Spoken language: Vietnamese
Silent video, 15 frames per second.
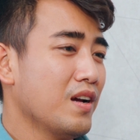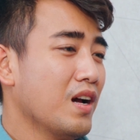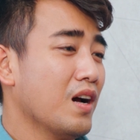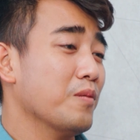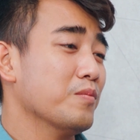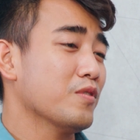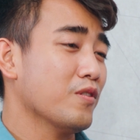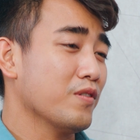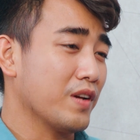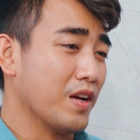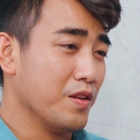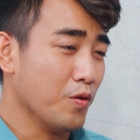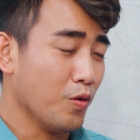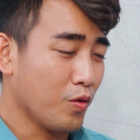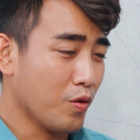Không thôi
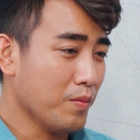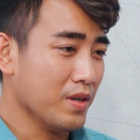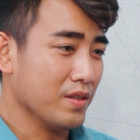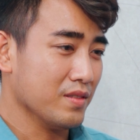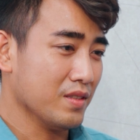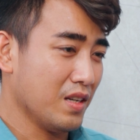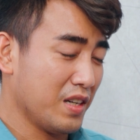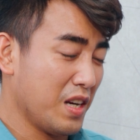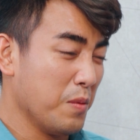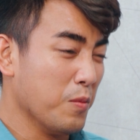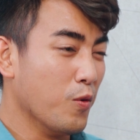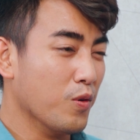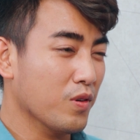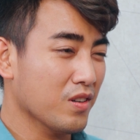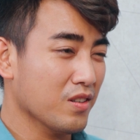ngày vui của mình thành ngày
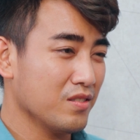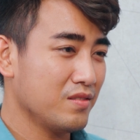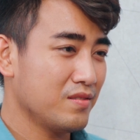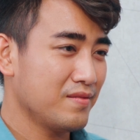buồn rồi.